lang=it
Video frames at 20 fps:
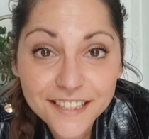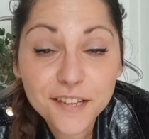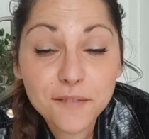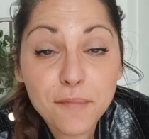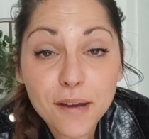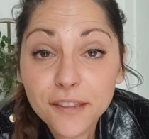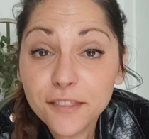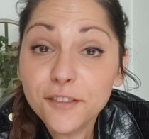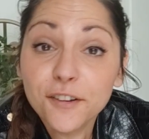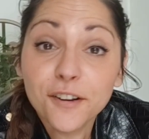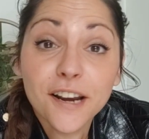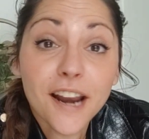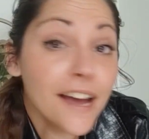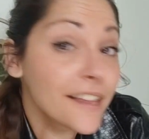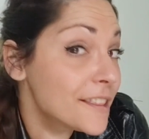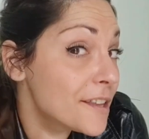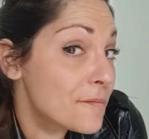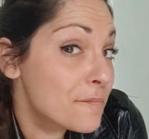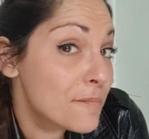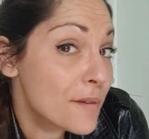ragazze,
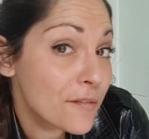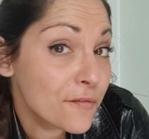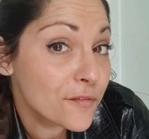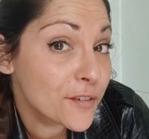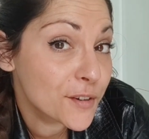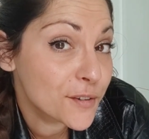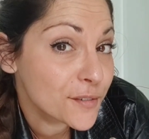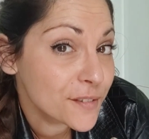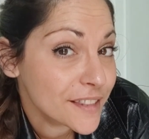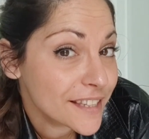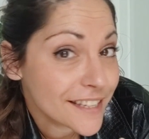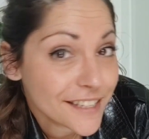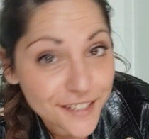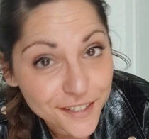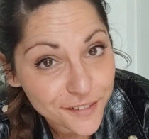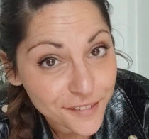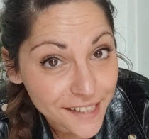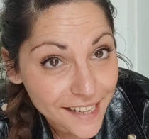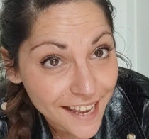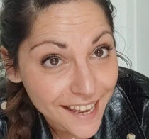bentornate e benvenute
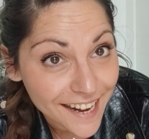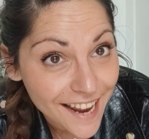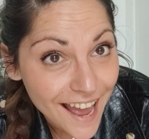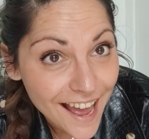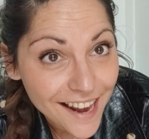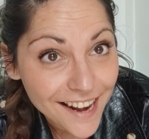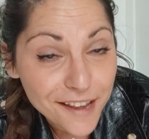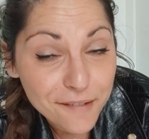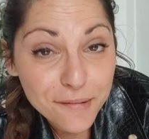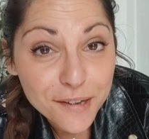sul canale,